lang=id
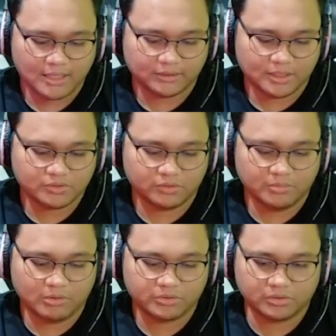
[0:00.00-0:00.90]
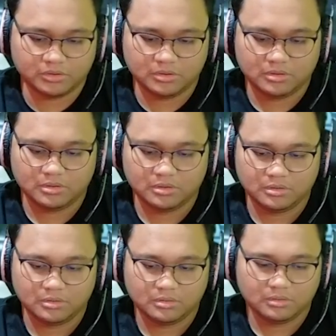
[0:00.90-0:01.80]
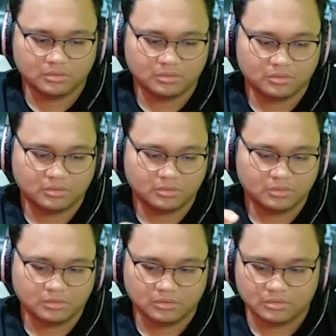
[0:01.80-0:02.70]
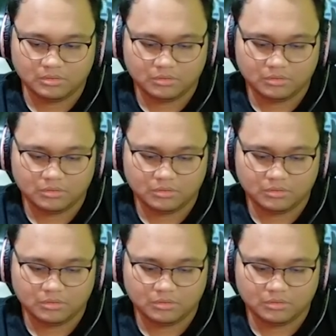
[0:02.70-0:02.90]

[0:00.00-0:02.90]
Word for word: oh, di bawah cok? Tidak ada waktu.